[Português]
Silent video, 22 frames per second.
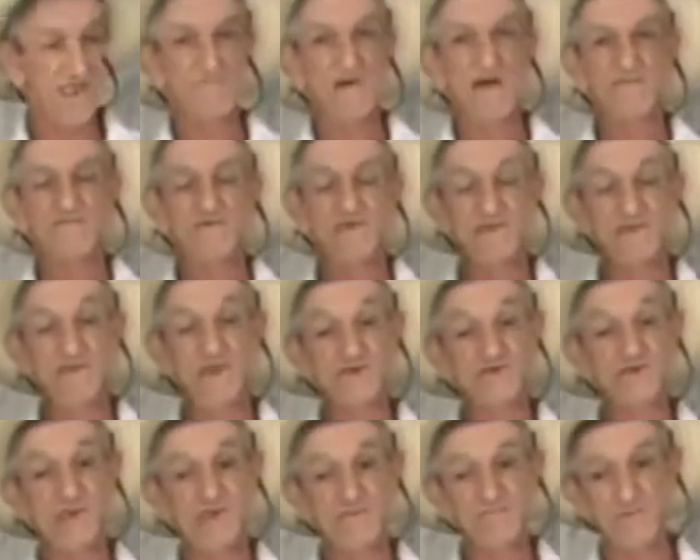para
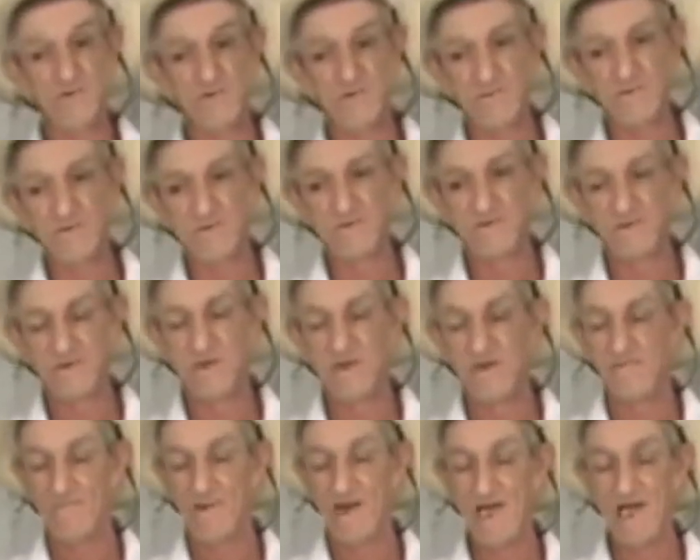vender firmum,
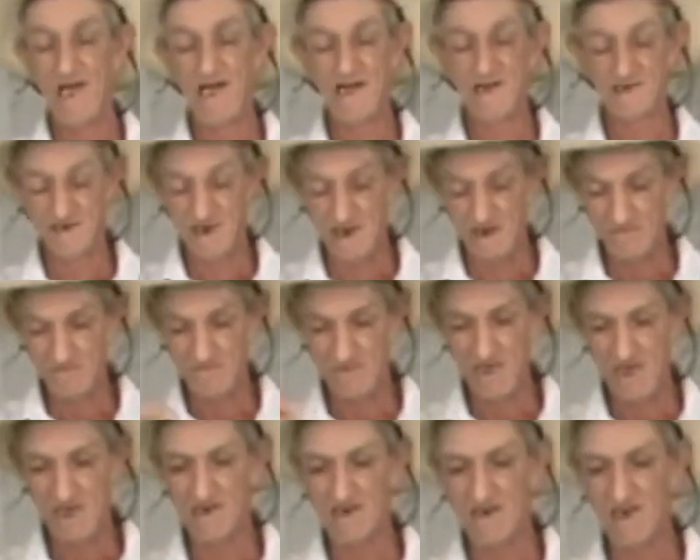para arranjar
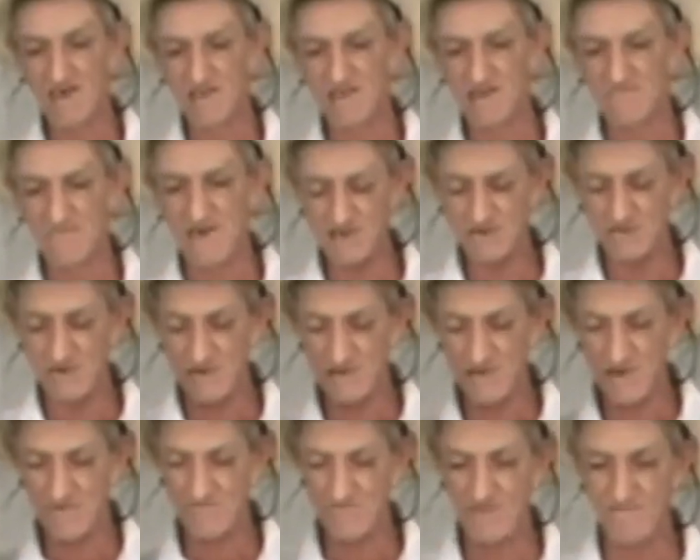uma grana, mas
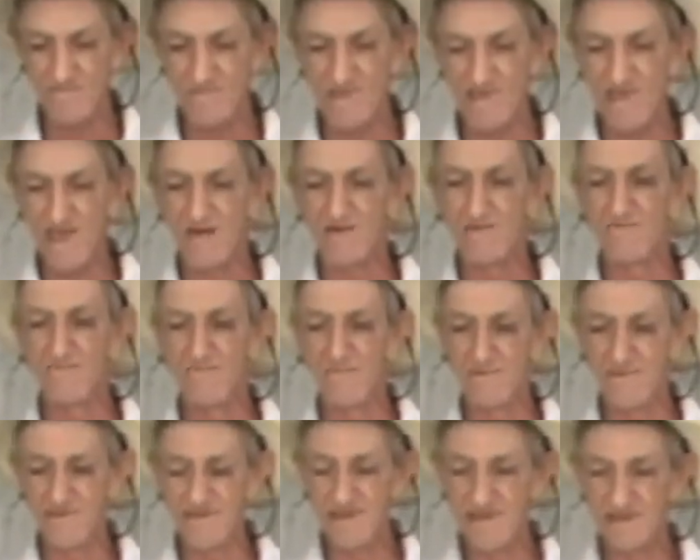quando eu bebia
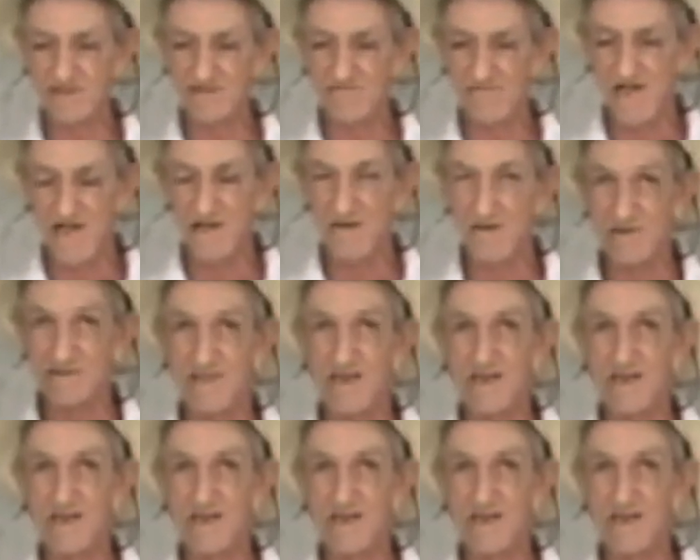um, ia tomar outra